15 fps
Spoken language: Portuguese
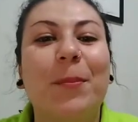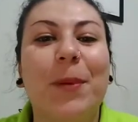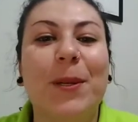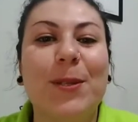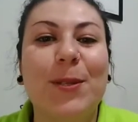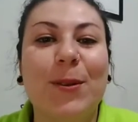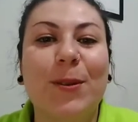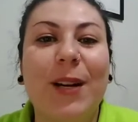
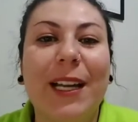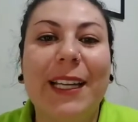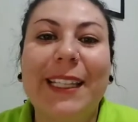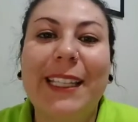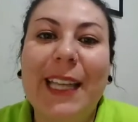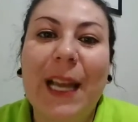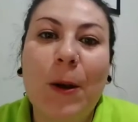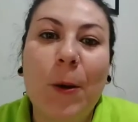pessoa
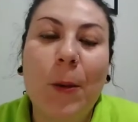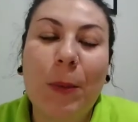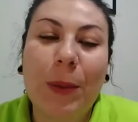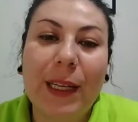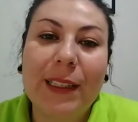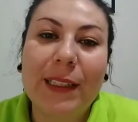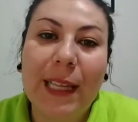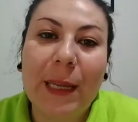ia
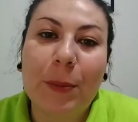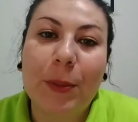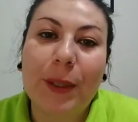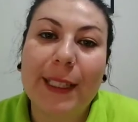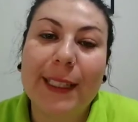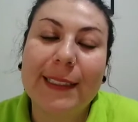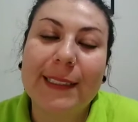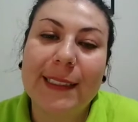compreender,
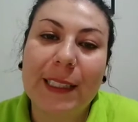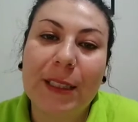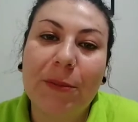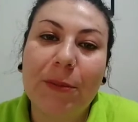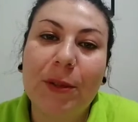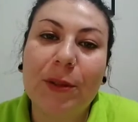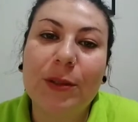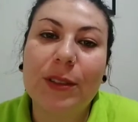porque
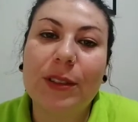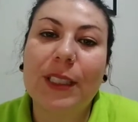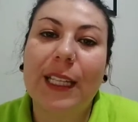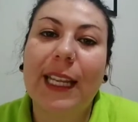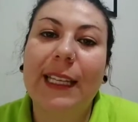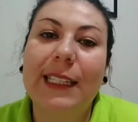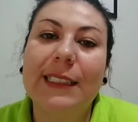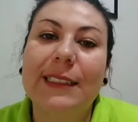símbolos
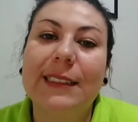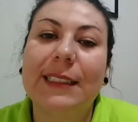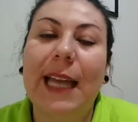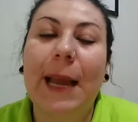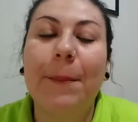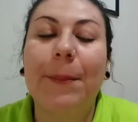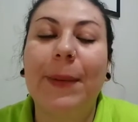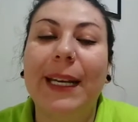eles
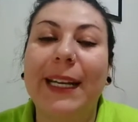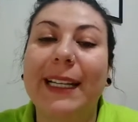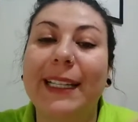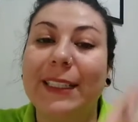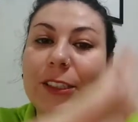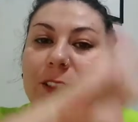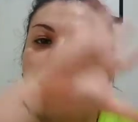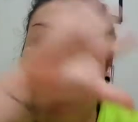
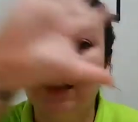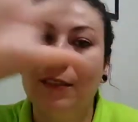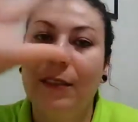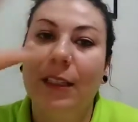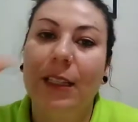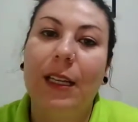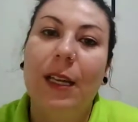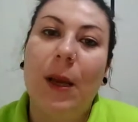abrangem
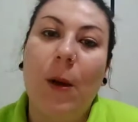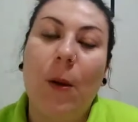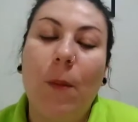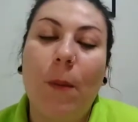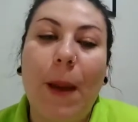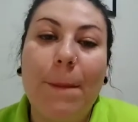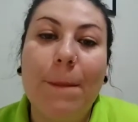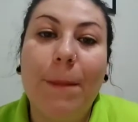
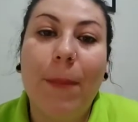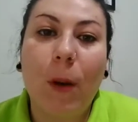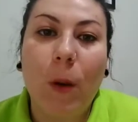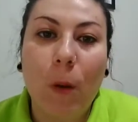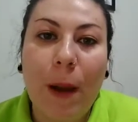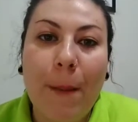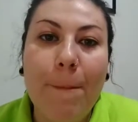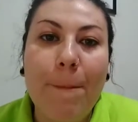uma
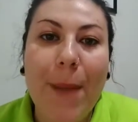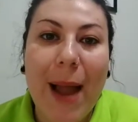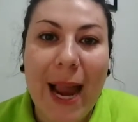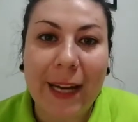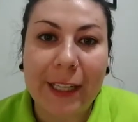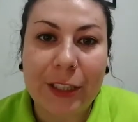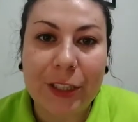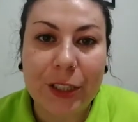boa
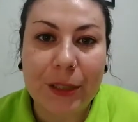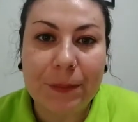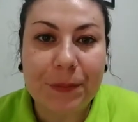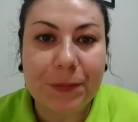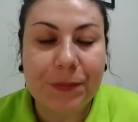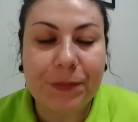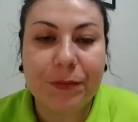parte